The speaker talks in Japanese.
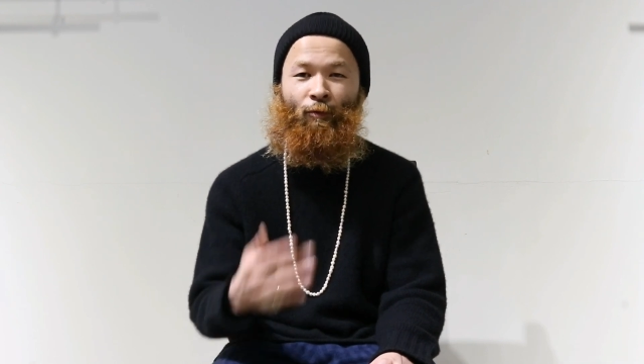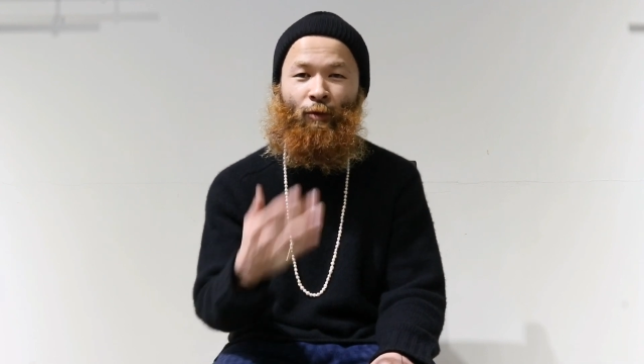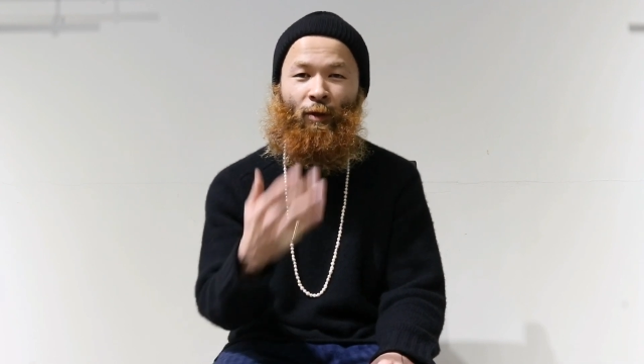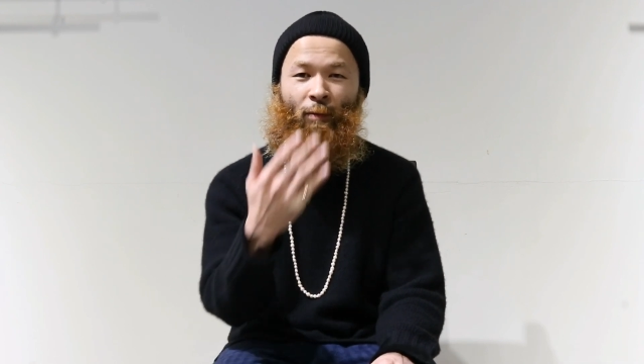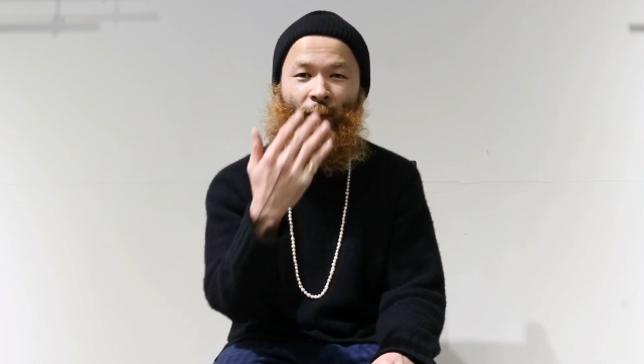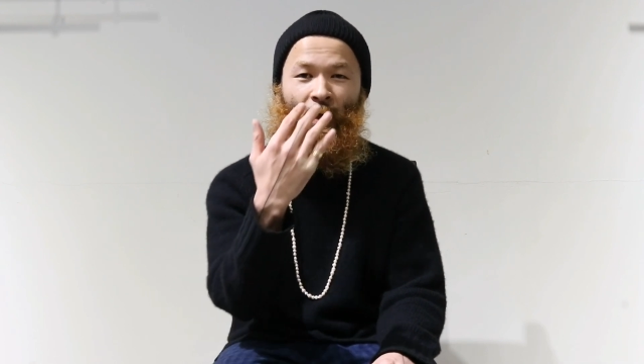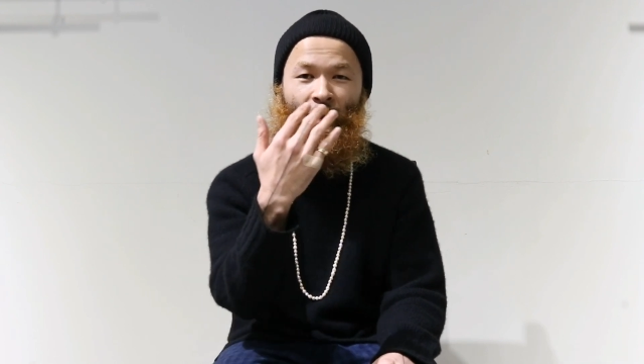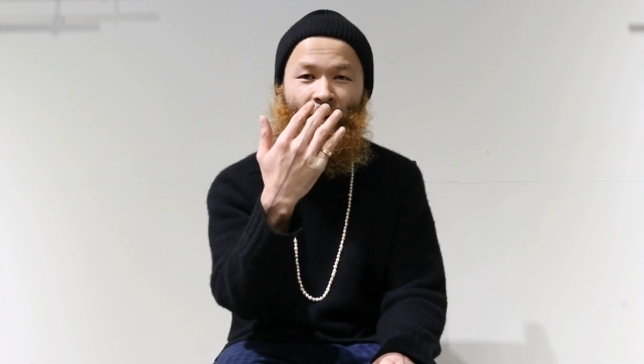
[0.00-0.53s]
こ
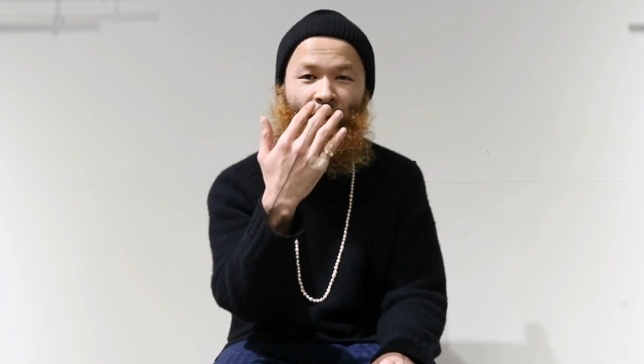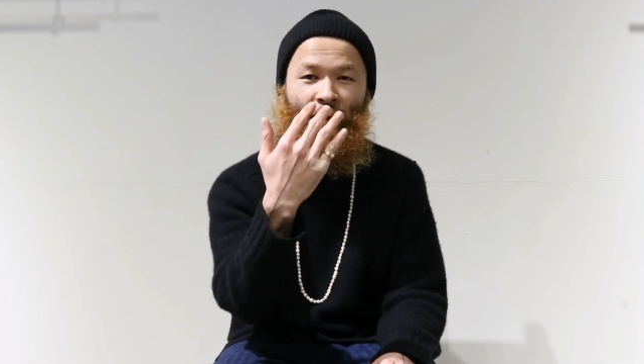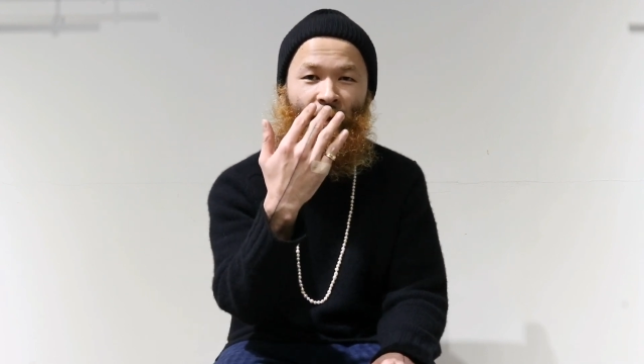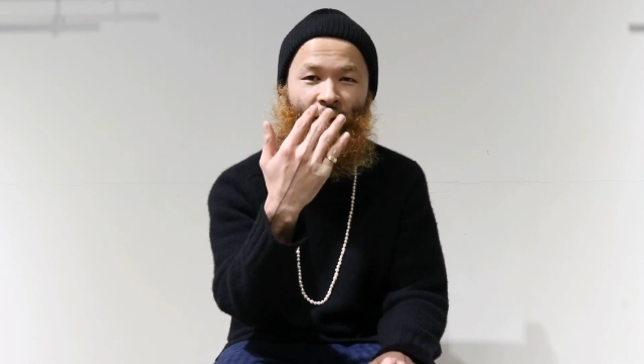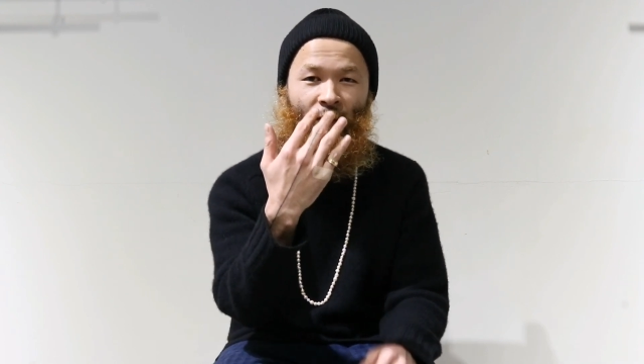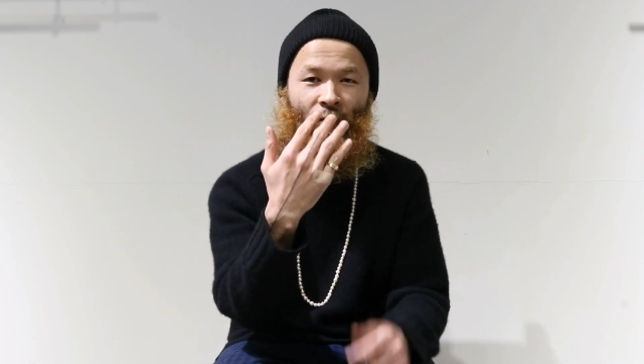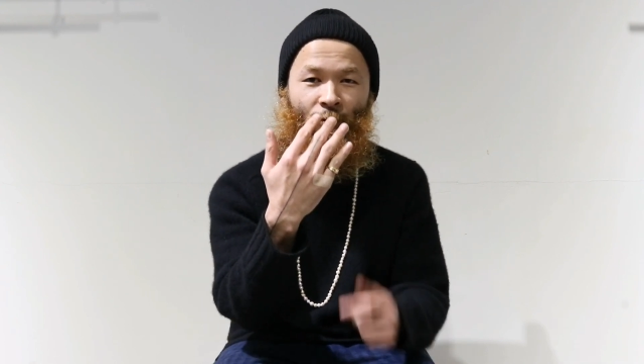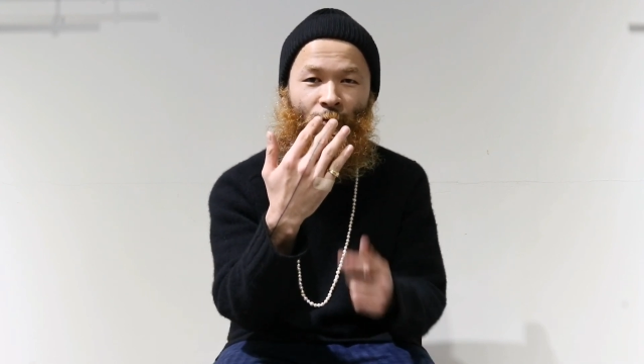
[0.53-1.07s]
の今つ
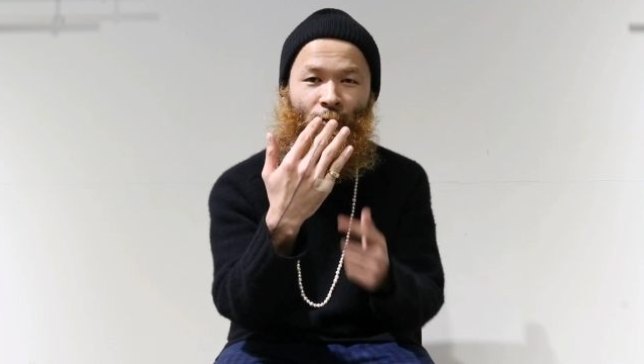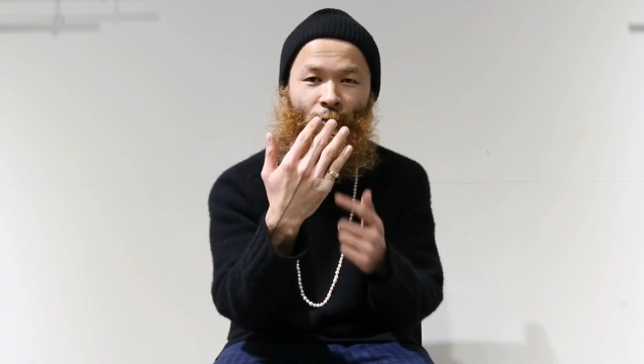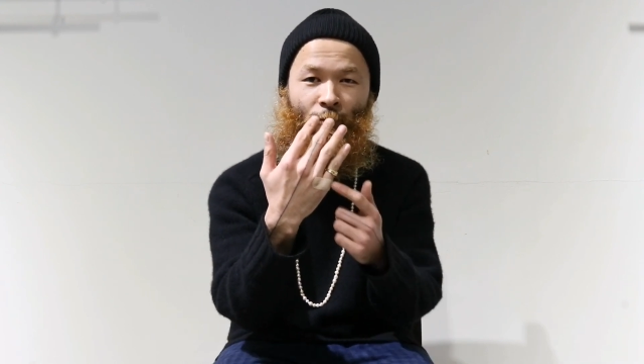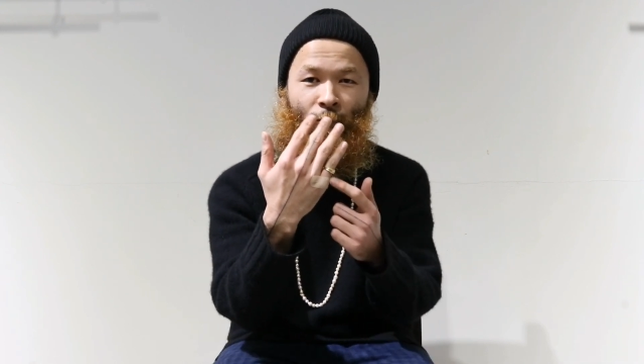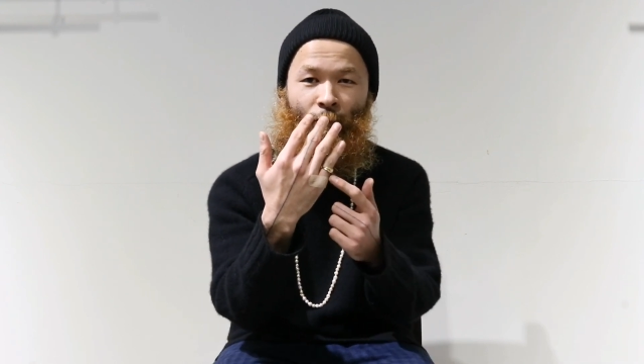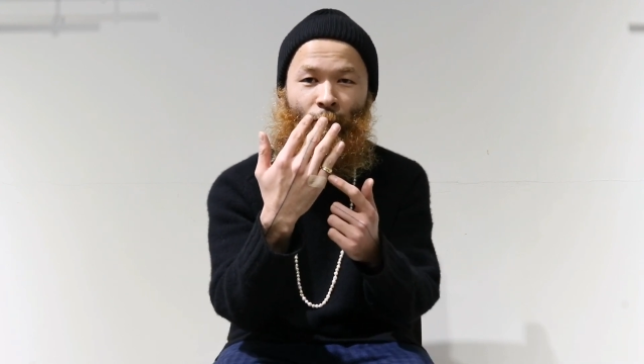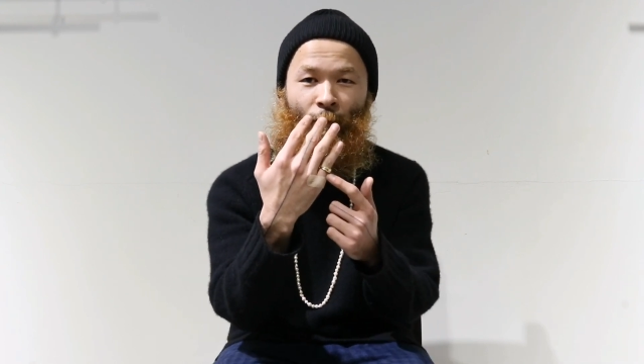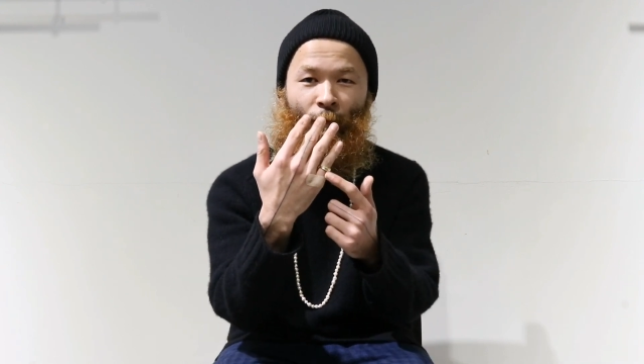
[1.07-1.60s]
けている